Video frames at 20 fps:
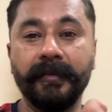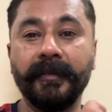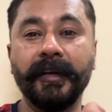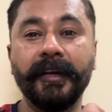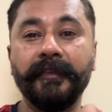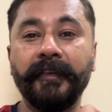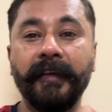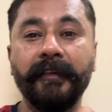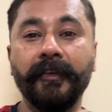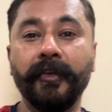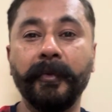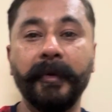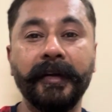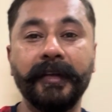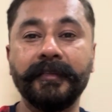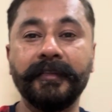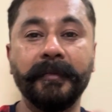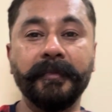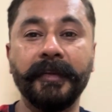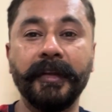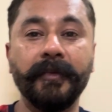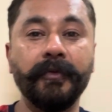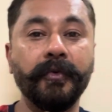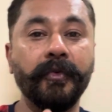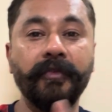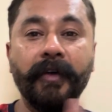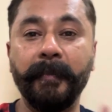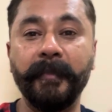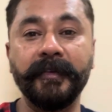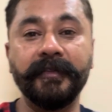35 किलोमीटर समथिंग वो
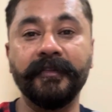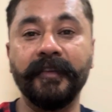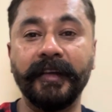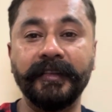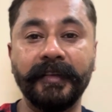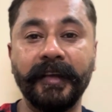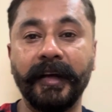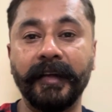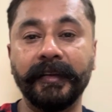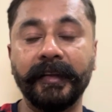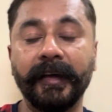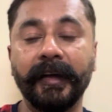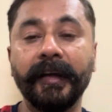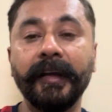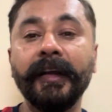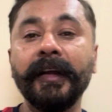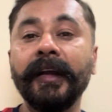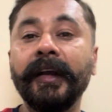वापस वहाँ से आता